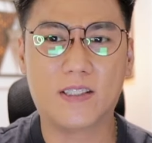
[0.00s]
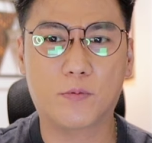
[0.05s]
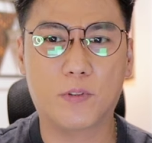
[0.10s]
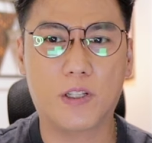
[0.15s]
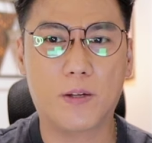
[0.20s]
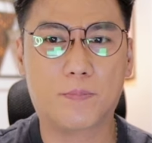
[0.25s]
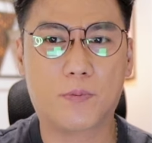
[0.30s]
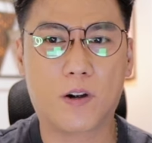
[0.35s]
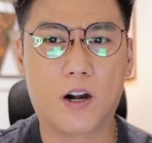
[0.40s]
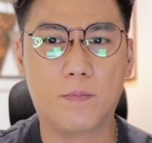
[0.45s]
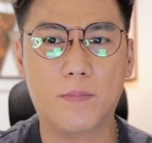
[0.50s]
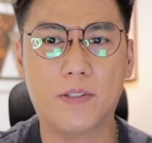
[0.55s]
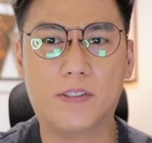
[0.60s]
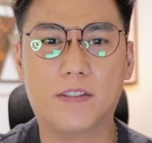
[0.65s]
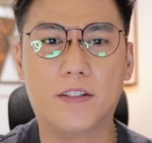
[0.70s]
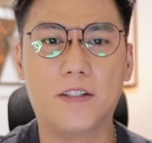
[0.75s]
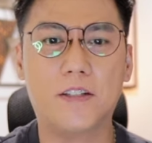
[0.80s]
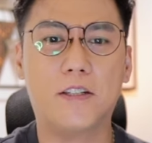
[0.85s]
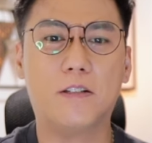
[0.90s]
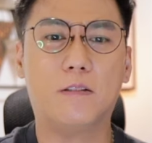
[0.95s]
it's really
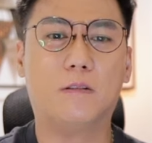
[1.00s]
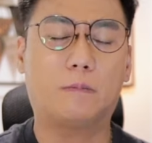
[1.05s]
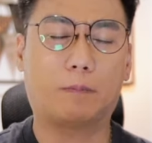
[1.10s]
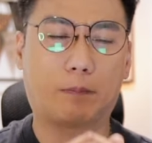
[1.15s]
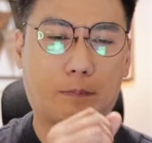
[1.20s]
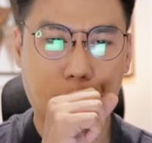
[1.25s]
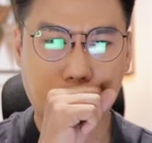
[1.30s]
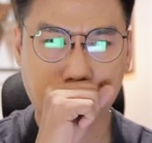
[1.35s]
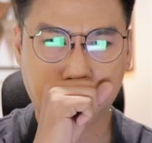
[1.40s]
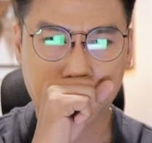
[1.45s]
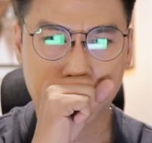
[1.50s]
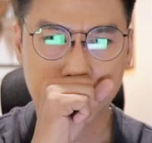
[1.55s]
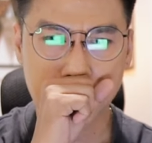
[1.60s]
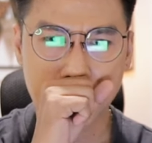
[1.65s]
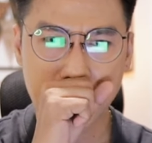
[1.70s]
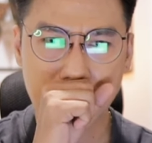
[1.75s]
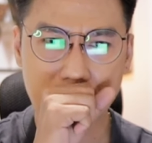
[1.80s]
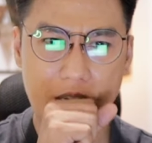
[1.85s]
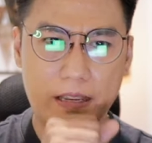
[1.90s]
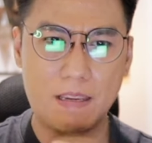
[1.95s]
promising.
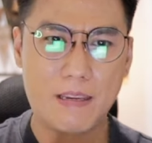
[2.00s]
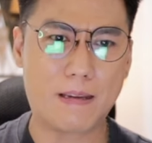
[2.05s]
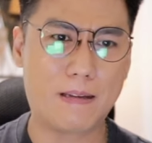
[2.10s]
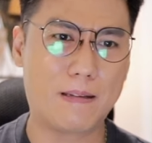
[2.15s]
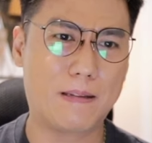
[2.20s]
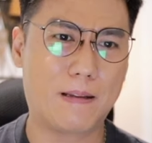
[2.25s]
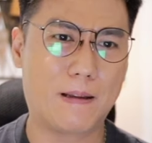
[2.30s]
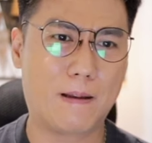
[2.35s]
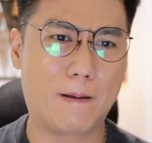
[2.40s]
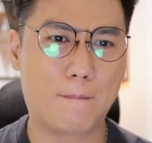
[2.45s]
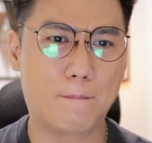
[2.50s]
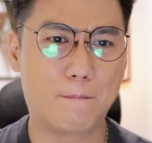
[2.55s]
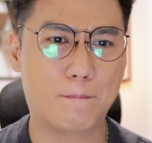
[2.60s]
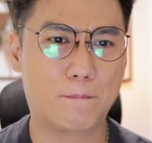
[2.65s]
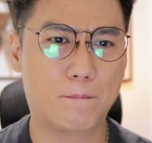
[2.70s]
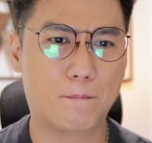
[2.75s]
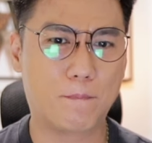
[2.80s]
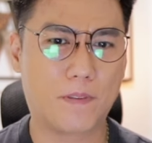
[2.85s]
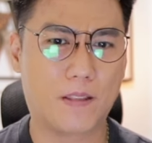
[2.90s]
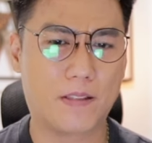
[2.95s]
And
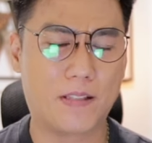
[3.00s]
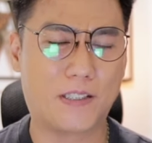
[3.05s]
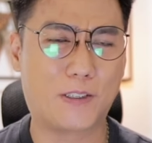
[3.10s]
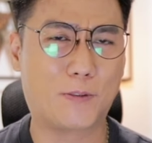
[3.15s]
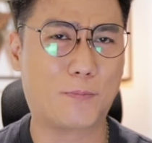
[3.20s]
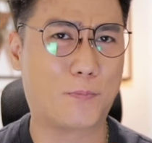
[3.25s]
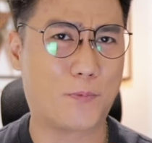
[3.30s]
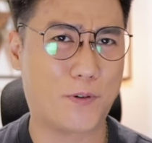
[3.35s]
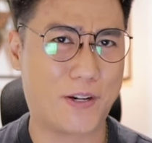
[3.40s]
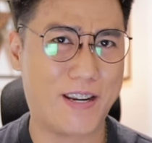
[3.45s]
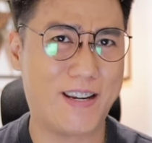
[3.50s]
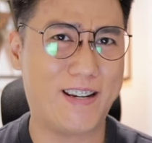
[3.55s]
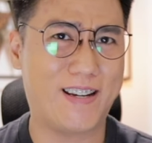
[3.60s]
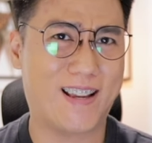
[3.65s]
um, let's pray